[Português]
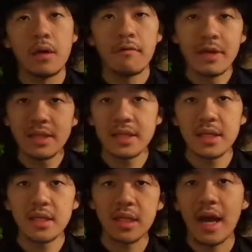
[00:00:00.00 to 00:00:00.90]

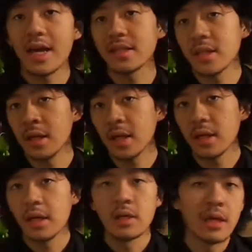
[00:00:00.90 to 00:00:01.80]
Frances
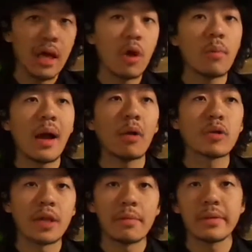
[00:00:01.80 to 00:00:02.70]
Hardinger é uma
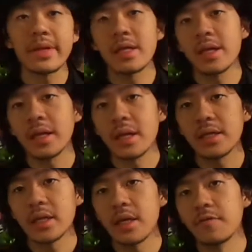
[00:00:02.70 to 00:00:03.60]
autora britânica
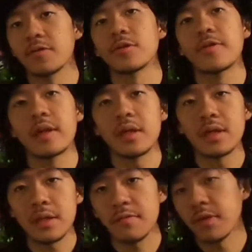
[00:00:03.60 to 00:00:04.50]
de livros
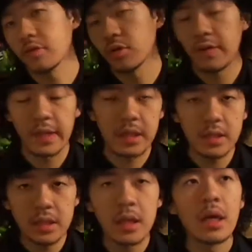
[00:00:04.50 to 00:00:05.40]
juvenis e infantos
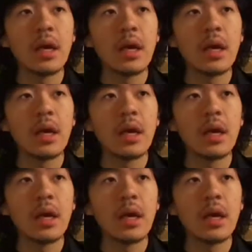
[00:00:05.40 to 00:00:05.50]
juvenis,